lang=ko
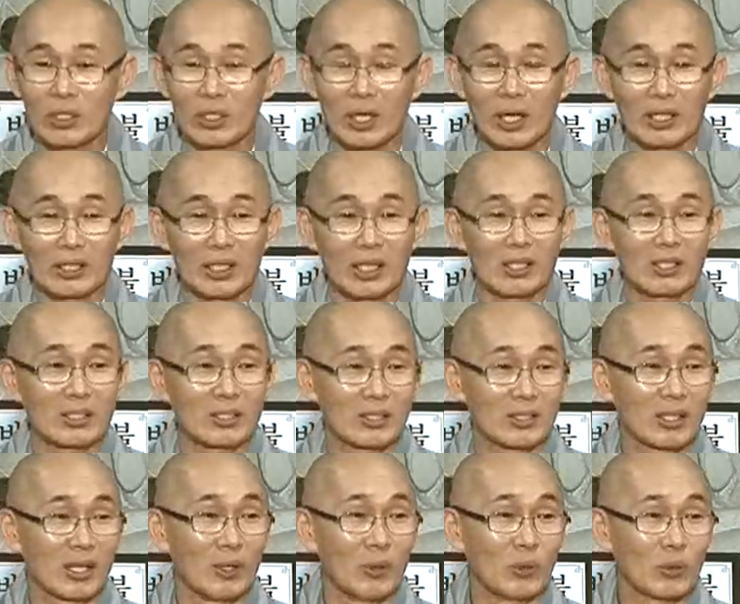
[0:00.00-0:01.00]

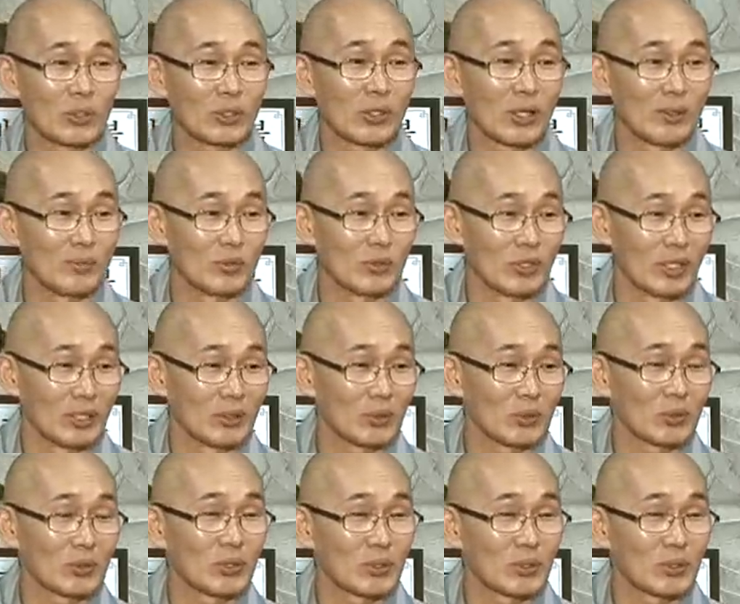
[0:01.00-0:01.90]
카타르시스가 오기 때문에 또